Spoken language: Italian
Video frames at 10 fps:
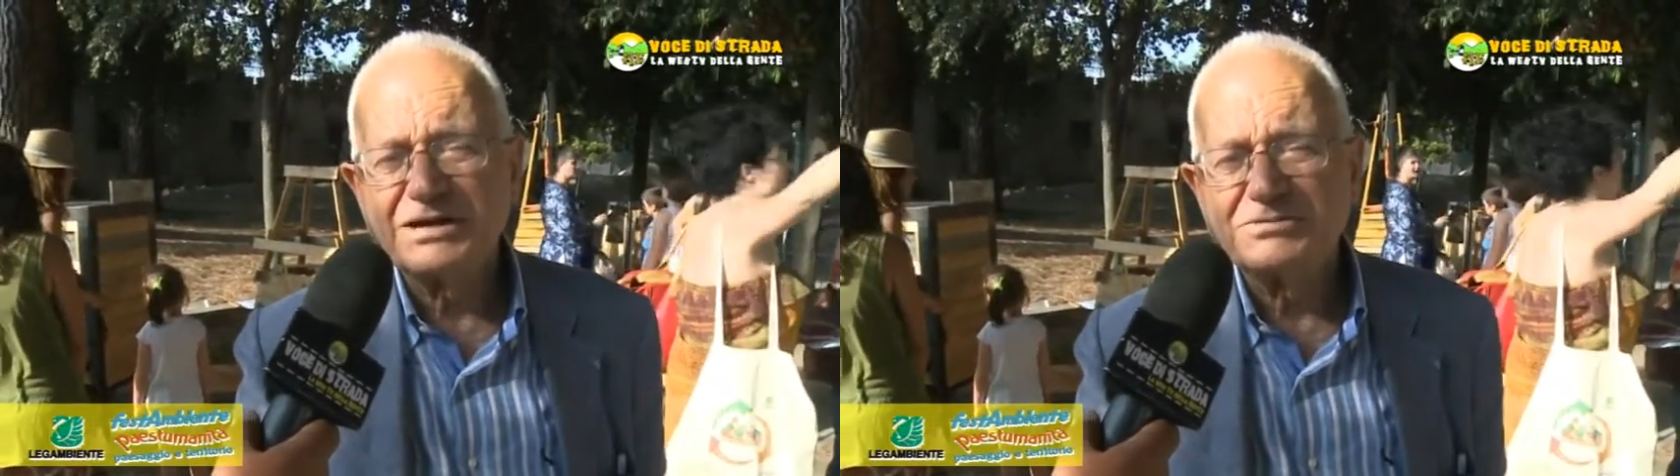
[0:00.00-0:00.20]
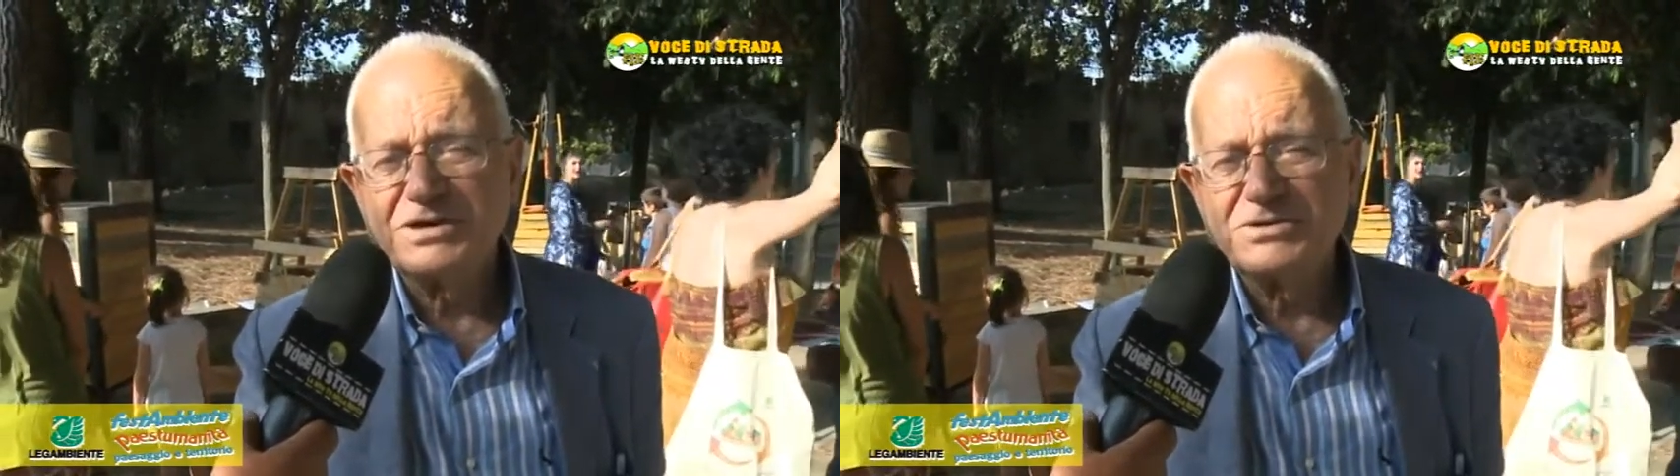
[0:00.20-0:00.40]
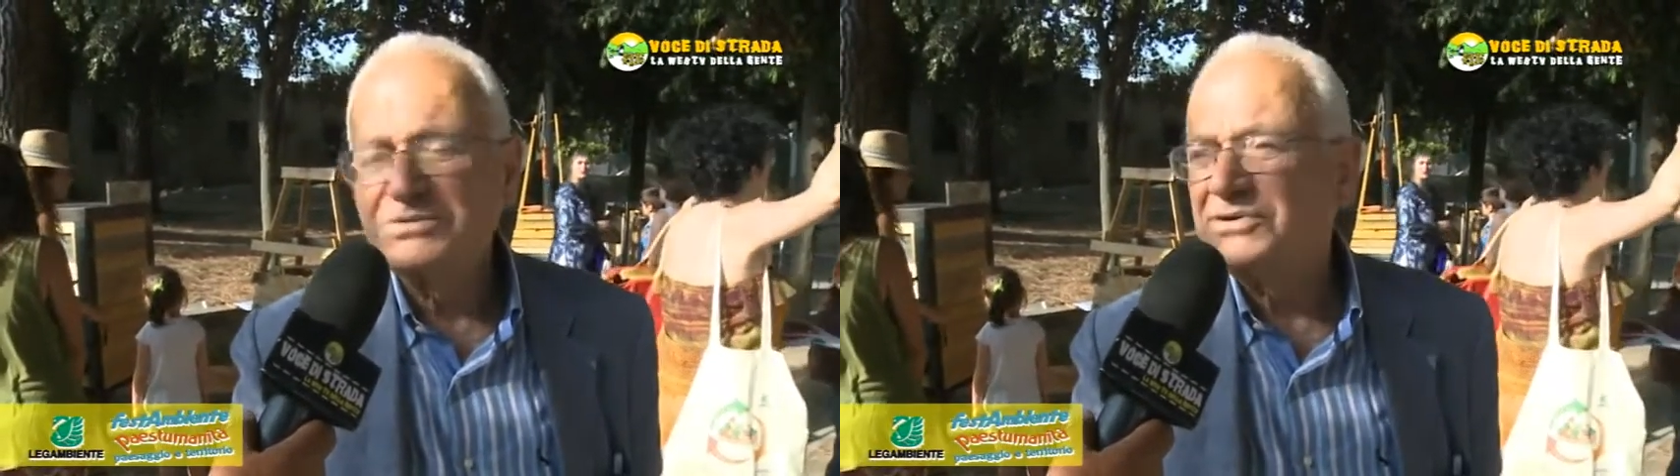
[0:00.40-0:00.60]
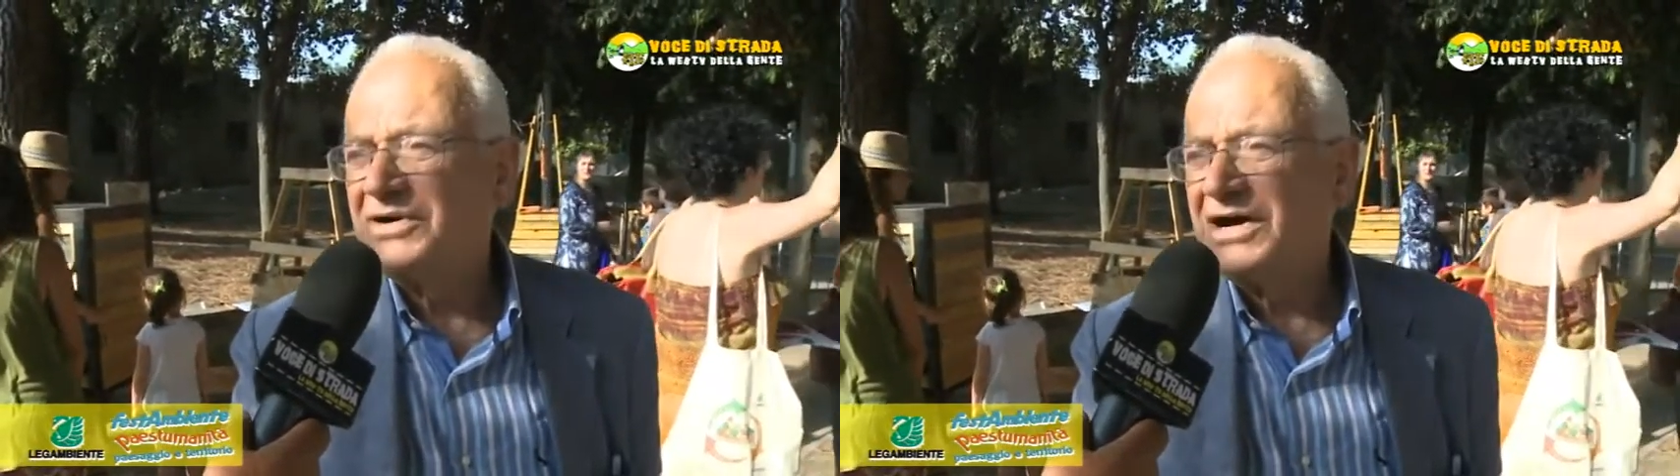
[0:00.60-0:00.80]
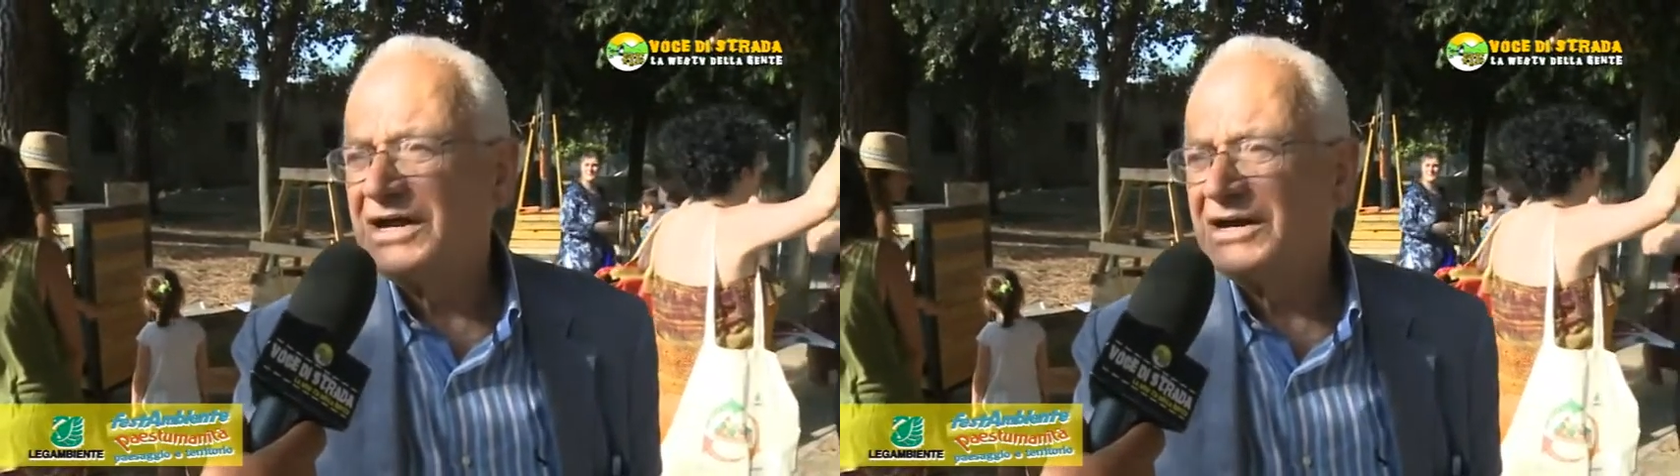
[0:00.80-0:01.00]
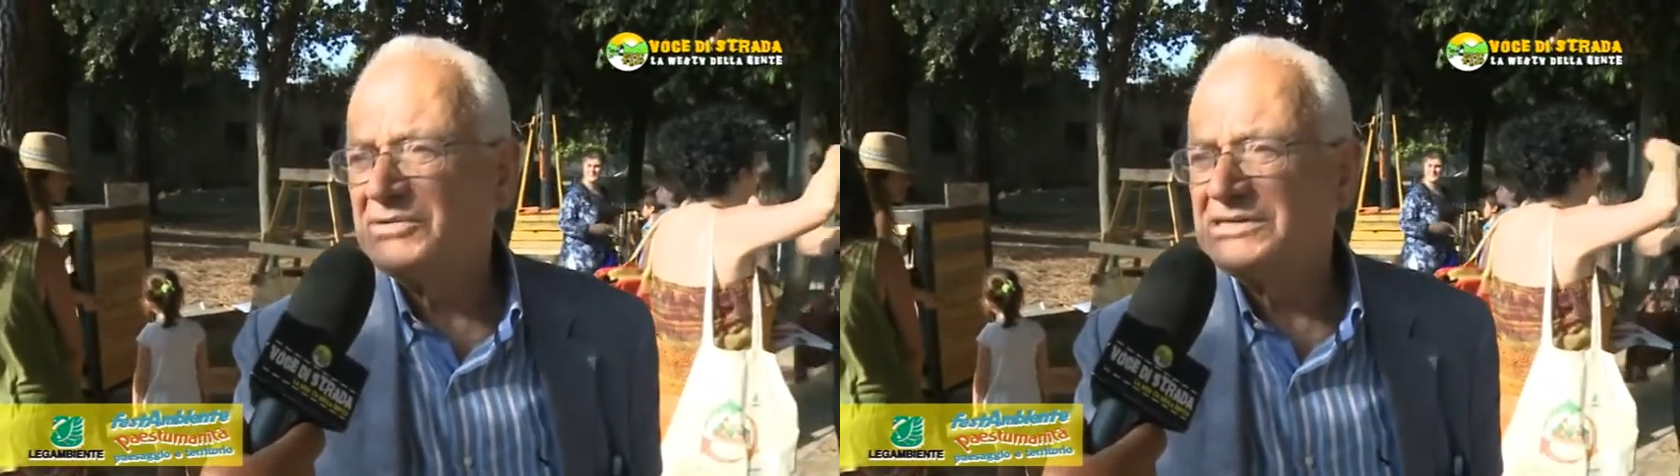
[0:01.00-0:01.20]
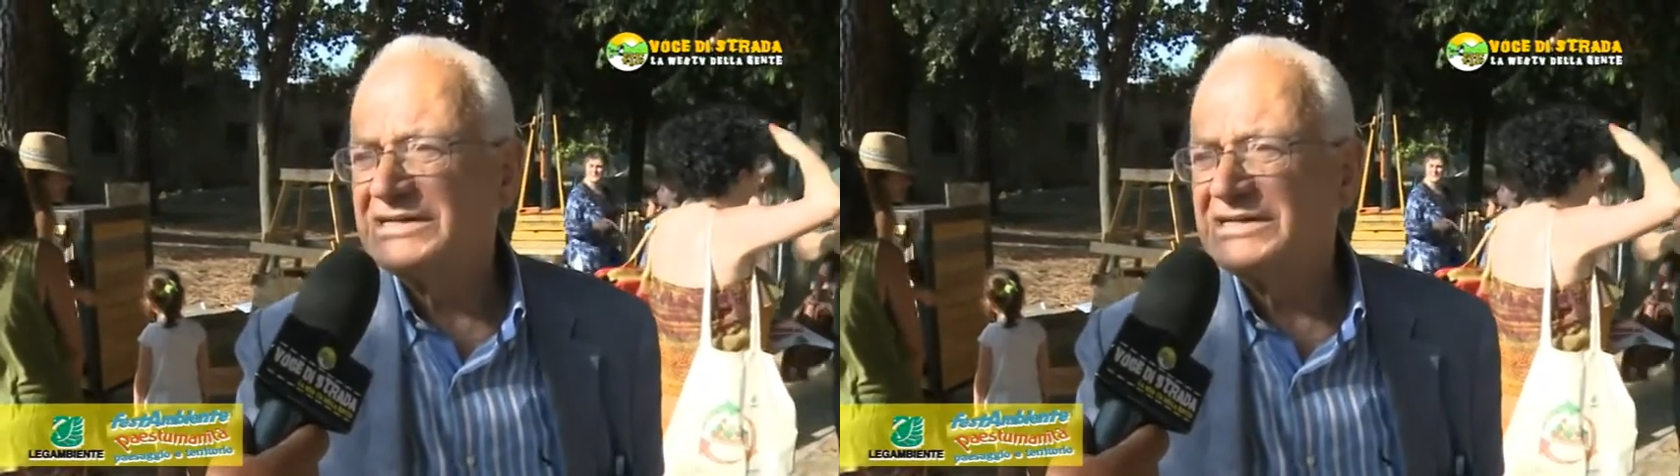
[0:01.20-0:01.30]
un aiuto a questa